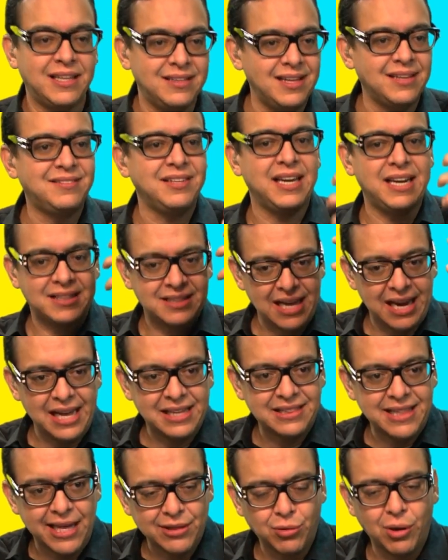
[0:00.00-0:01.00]
Es decir, está la
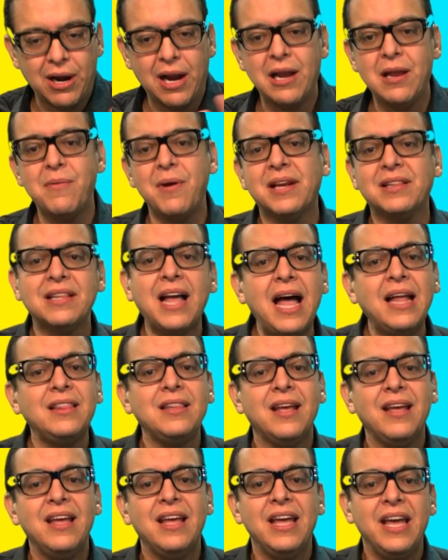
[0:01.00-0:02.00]
estatua de la libertad
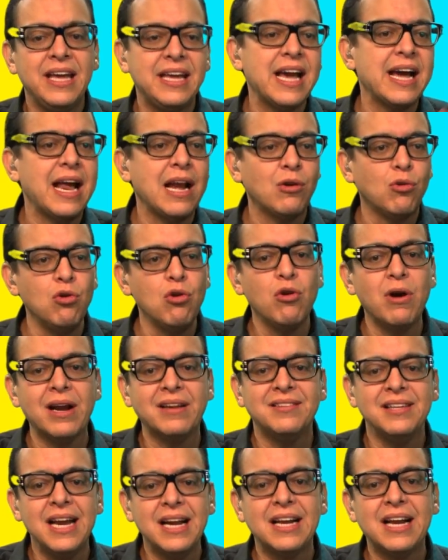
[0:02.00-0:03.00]
y que en algún
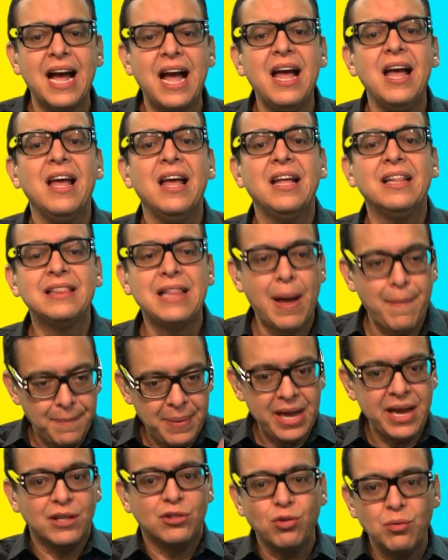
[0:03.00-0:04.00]
lugar cerca
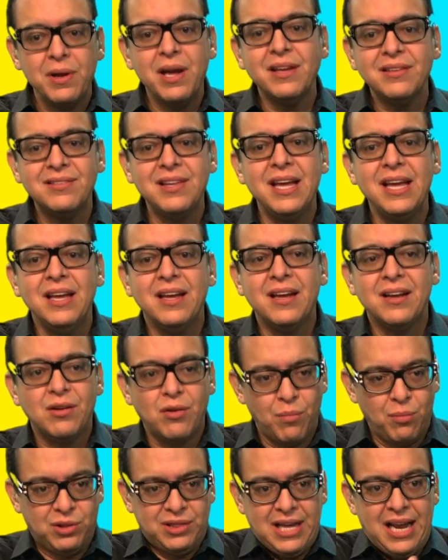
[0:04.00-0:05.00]
también estuviese,
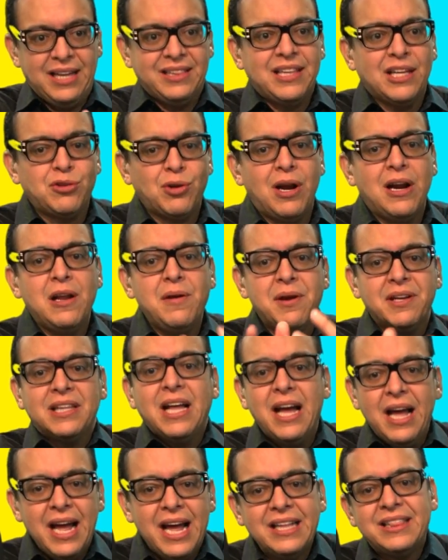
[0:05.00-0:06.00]
como está la estatua de la
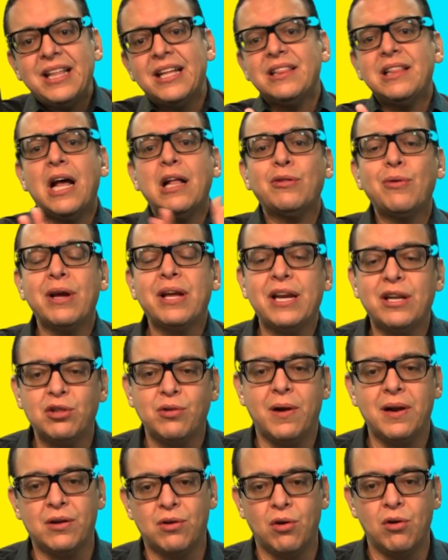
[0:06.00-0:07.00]
libertad, esta estatua de
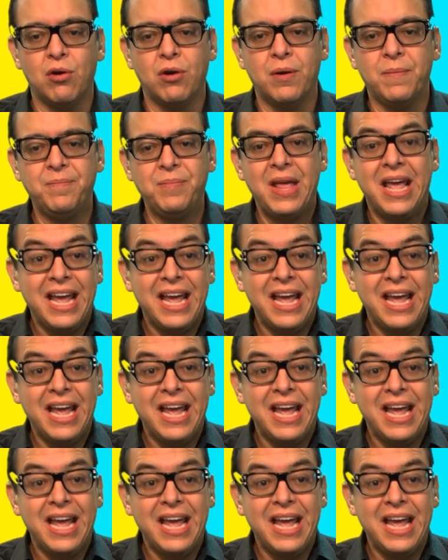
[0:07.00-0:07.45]
Cristóbal Colón.